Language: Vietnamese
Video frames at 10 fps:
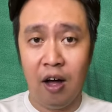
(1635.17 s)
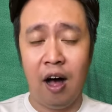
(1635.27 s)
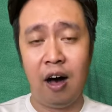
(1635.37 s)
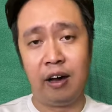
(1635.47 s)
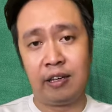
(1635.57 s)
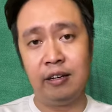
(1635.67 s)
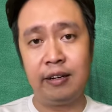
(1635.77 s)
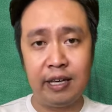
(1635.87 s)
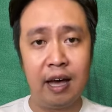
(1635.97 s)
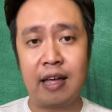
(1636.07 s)
ở những
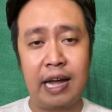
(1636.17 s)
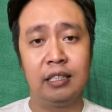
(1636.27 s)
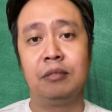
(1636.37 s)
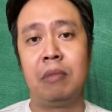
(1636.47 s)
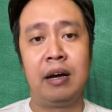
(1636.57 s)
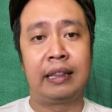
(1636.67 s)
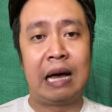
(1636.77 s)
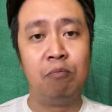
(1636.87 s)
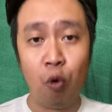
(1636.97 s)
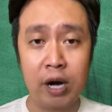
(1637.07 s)
khía cạnh mà người ta
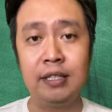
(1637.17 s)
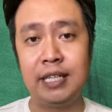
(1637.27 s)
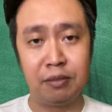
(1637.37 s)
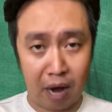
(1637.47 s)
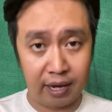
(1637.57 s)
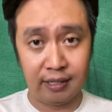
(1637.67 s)
muốn trình bày,